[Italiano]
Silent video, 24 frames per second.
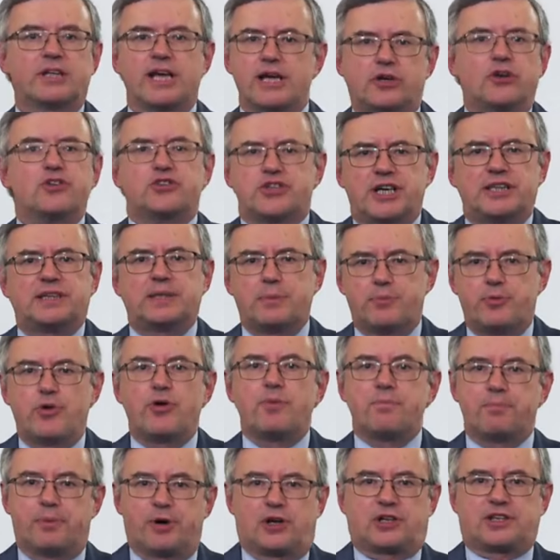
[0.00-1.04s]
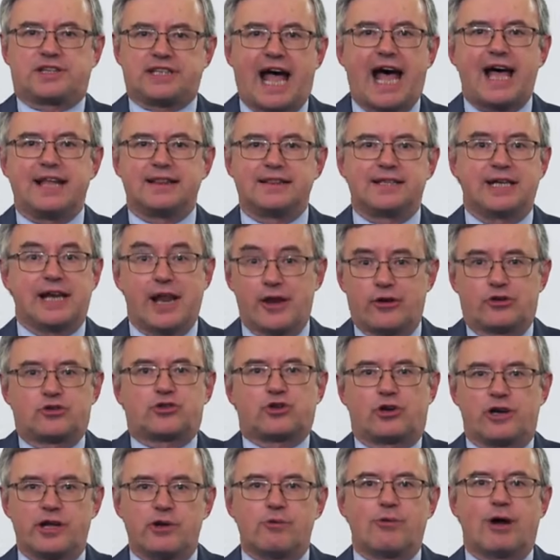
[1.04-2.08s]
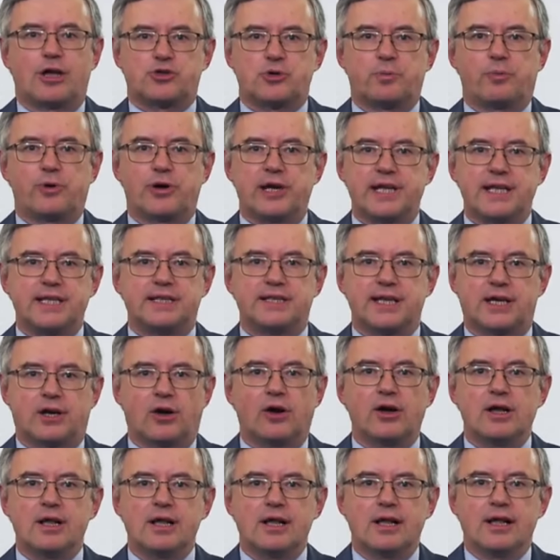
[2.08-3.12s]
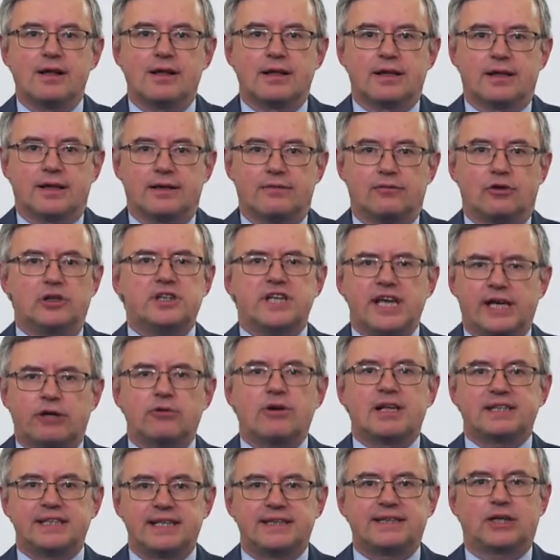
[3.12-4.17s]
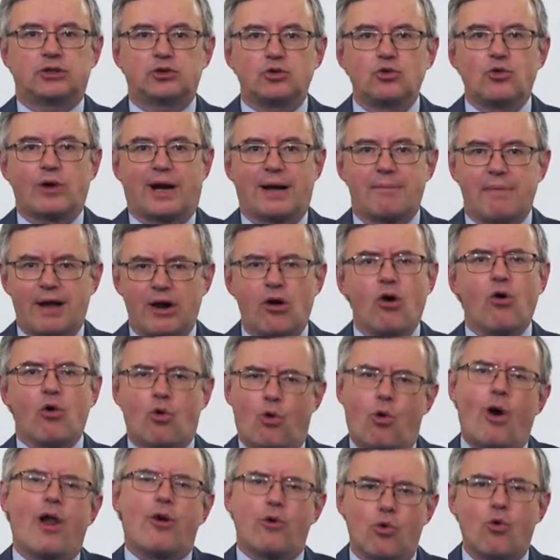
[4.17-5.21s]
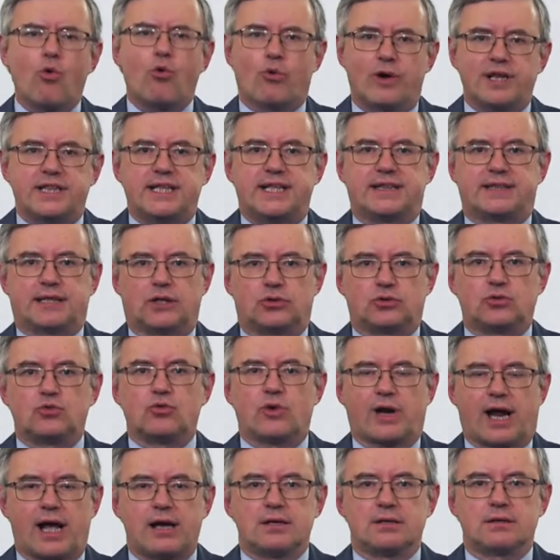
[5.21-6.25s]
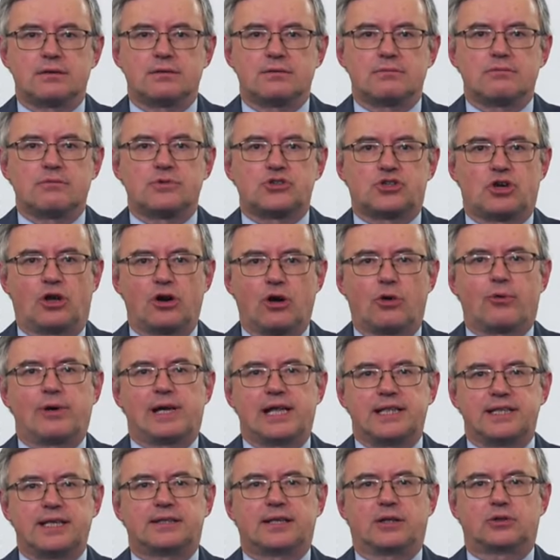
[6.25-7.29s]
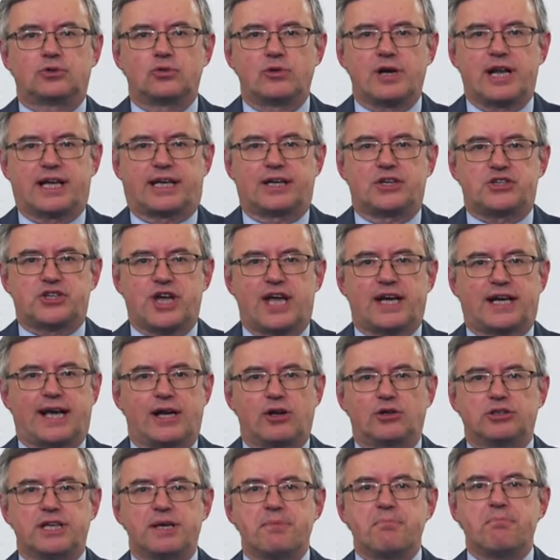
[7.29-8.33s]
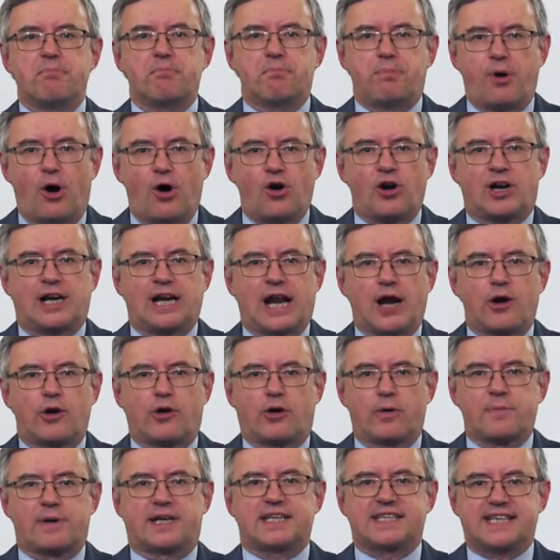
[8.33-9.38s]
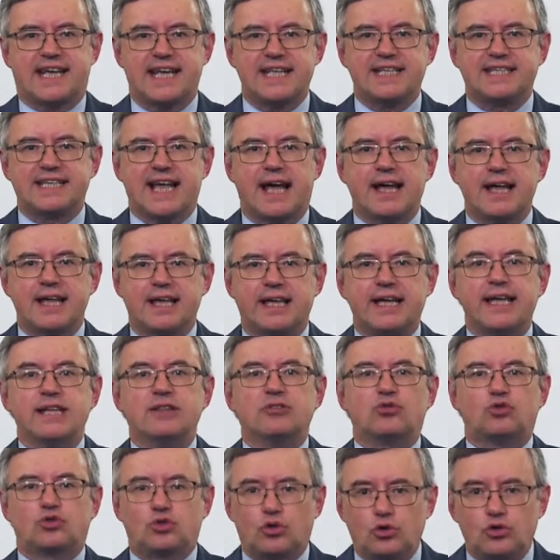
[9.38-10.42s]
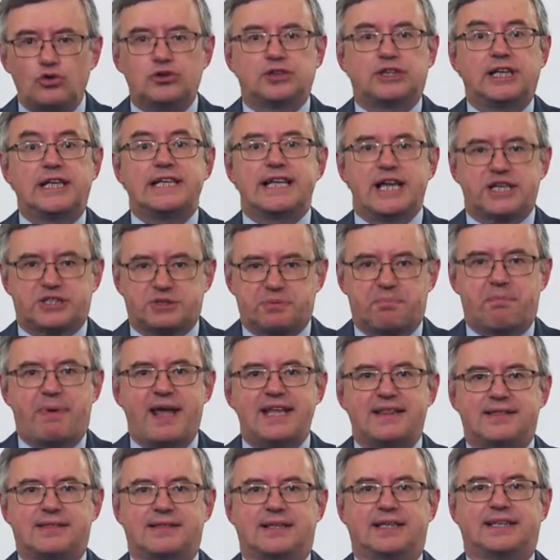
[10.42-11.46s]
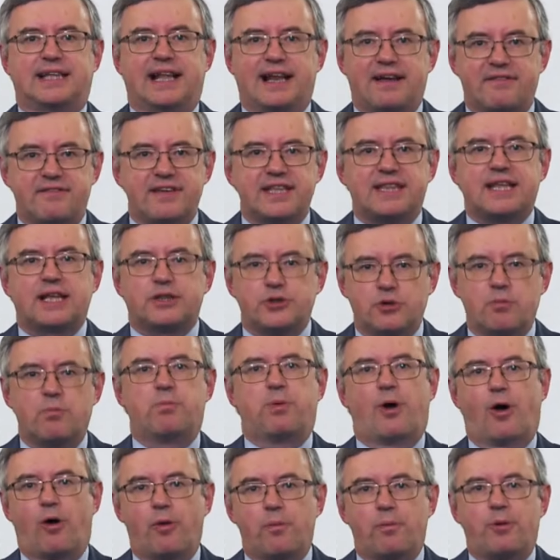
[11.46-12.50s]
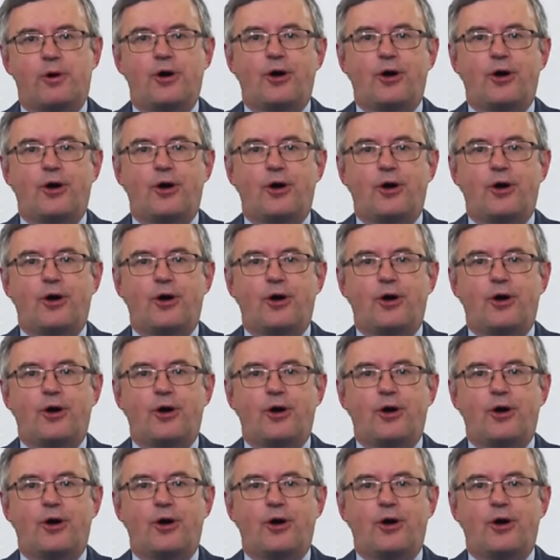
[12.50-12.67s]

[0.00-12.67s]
dei concetti più importanti nel nostro linguaggio politico. Vuol dire una dittatura, ma non qualunque dittatura. Solo quelle dittature che cercano di imporre la loro presenza in tutti gli aspetti della vita di un popolo.